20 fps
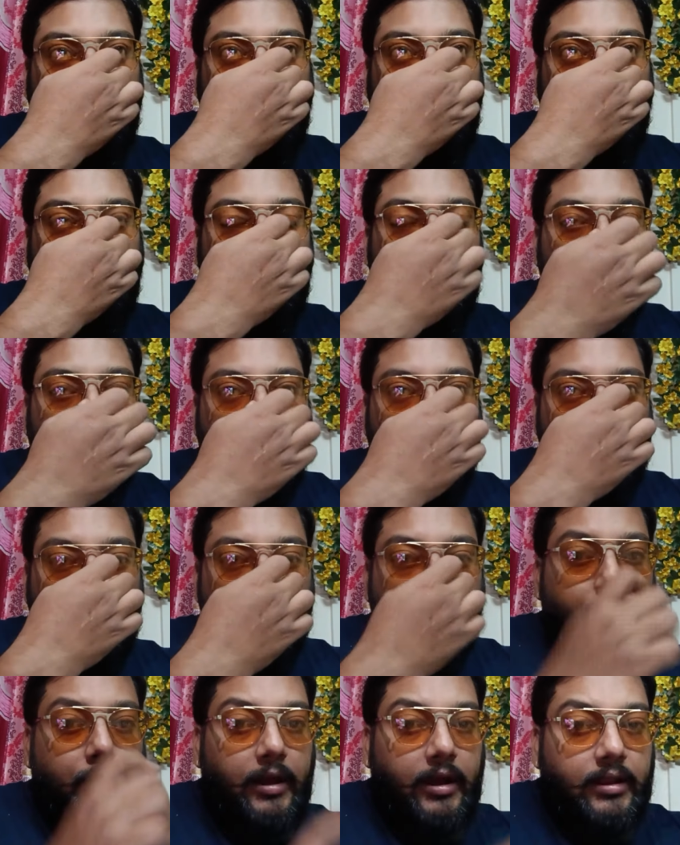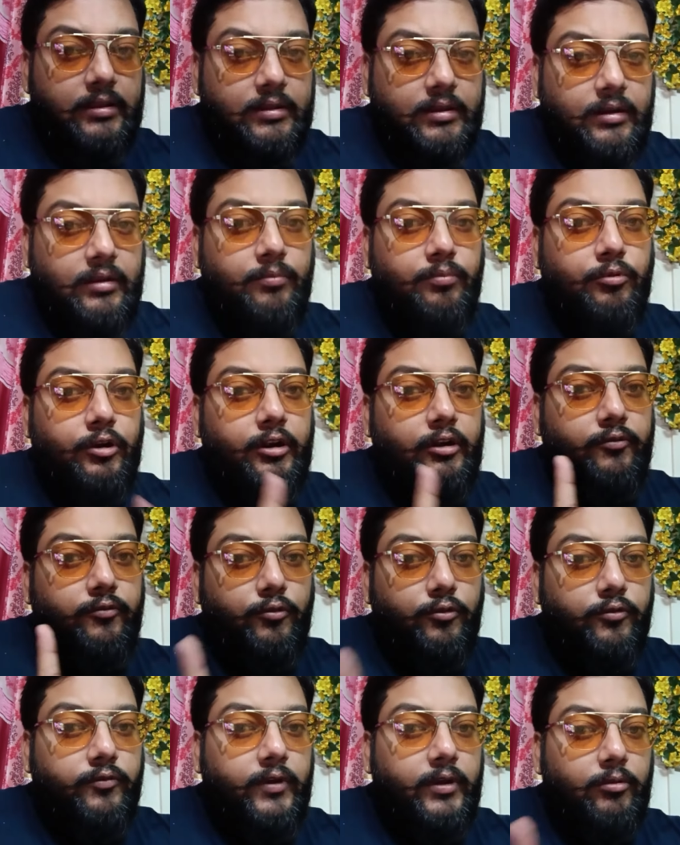लेकिन अगर आप बात करें पॉइंट
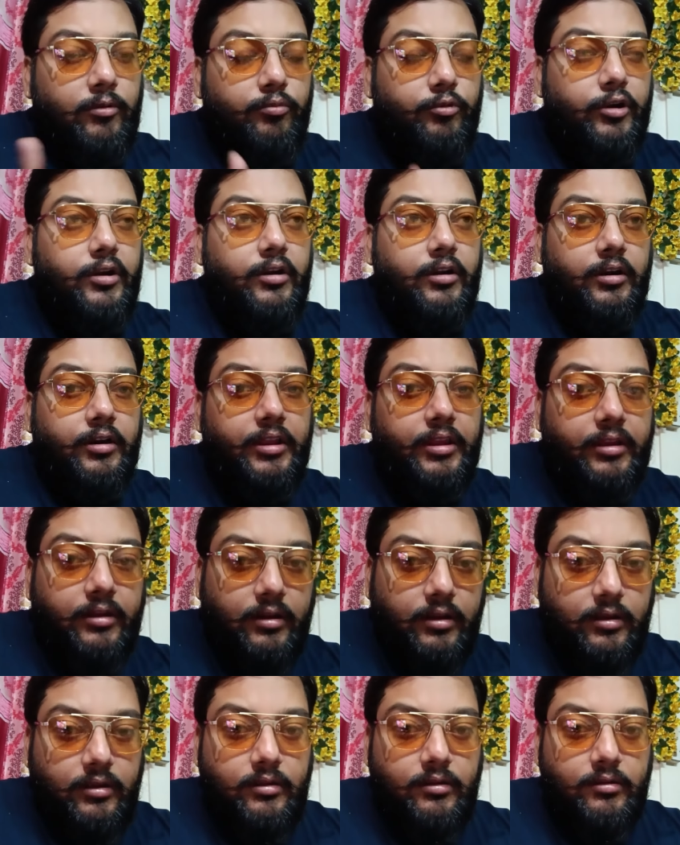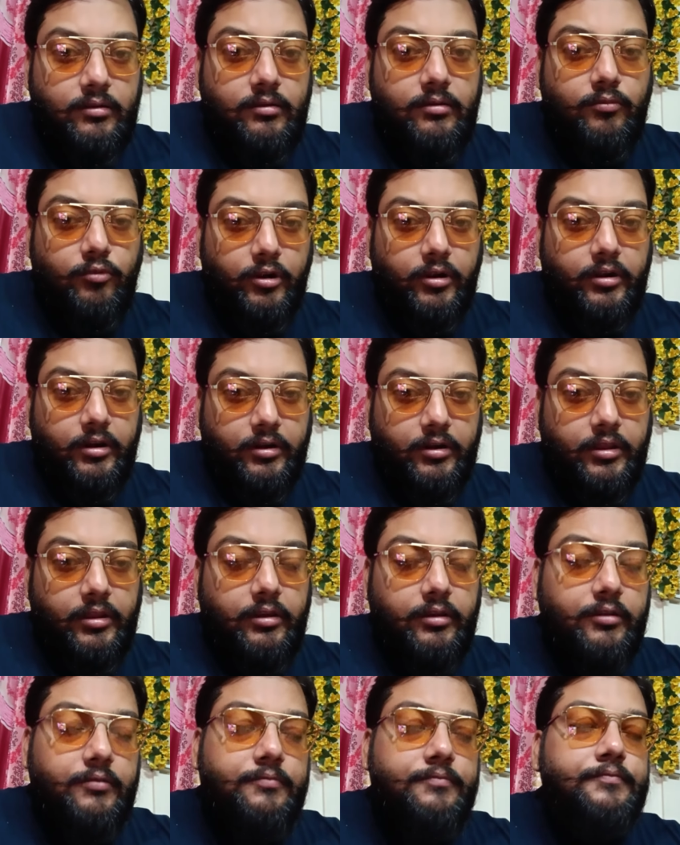फोर फाइव और पॉइंट थर्टी का पॉइंट थर्टी
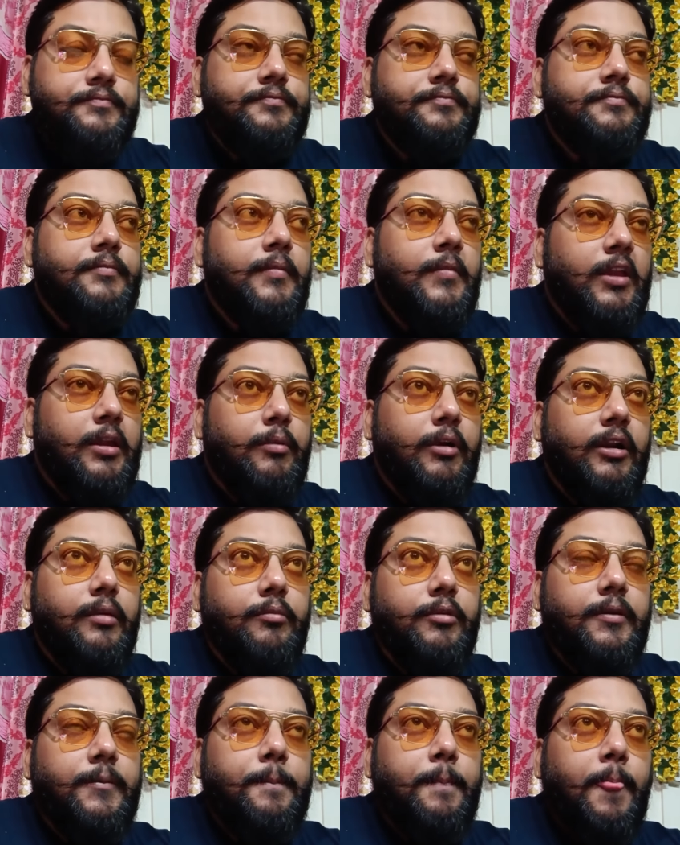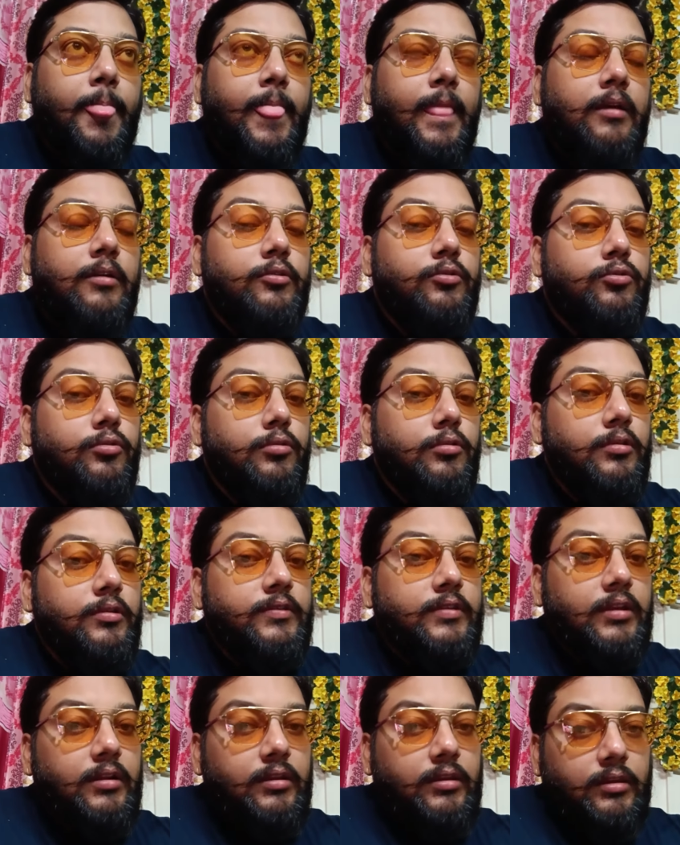के, के बारे में तो
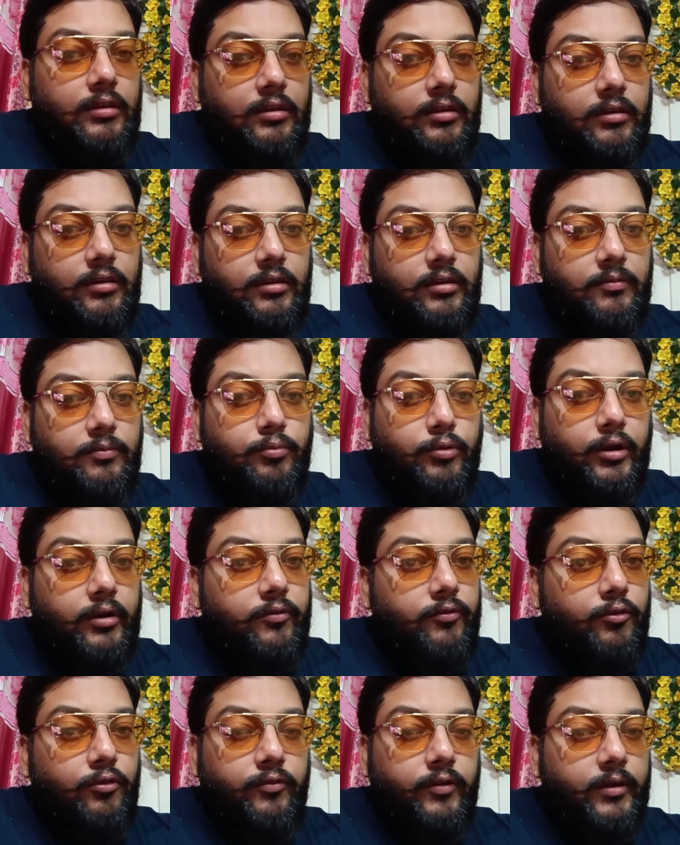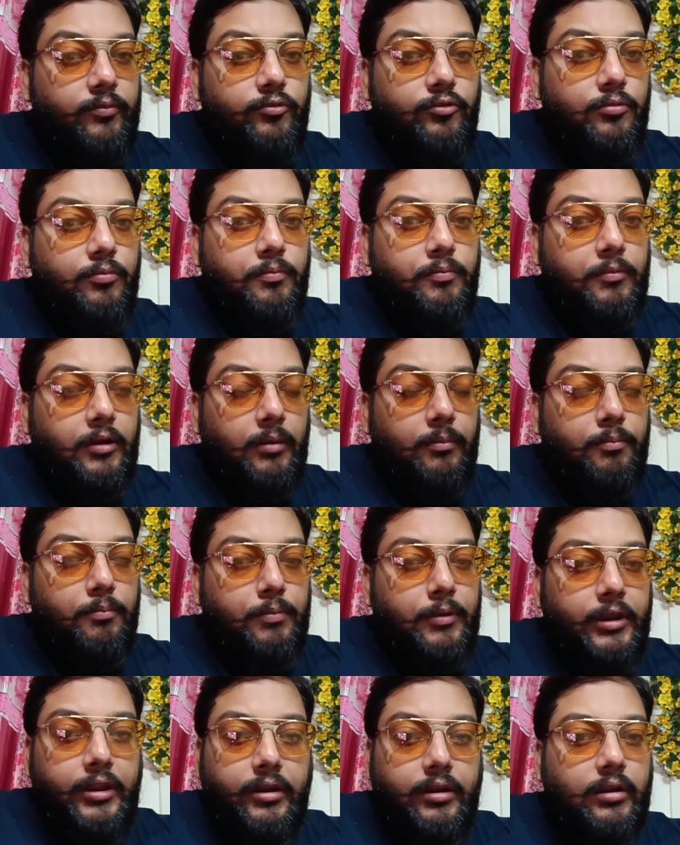सर ये पॉइंट फोर फाइव तो
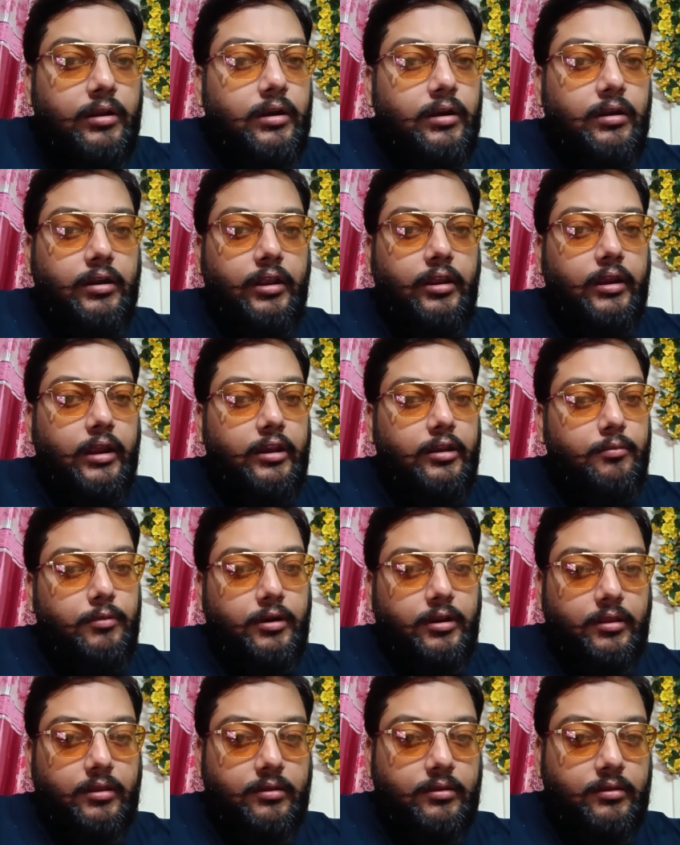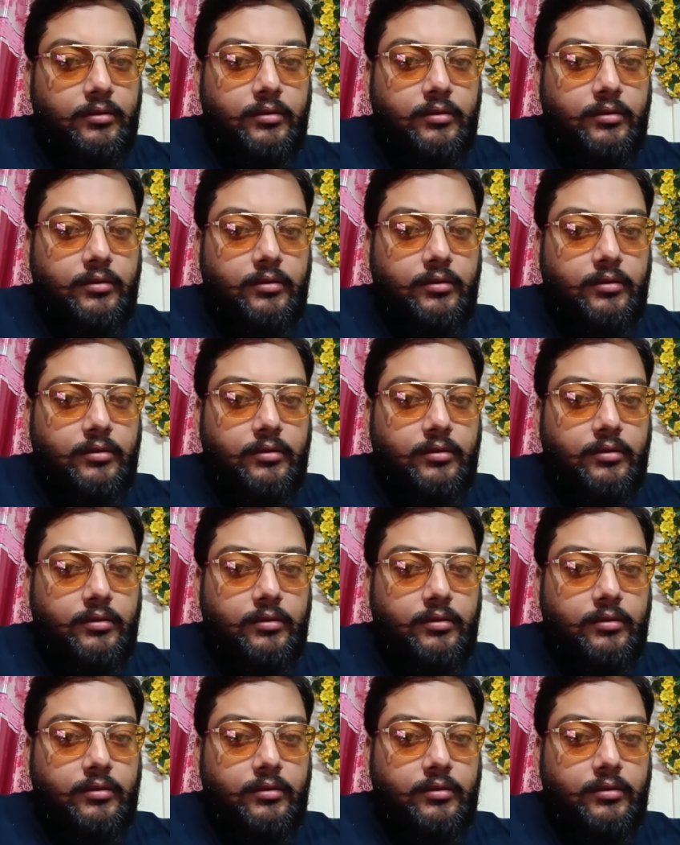कंप्लीट हंटिंग कैलिबर है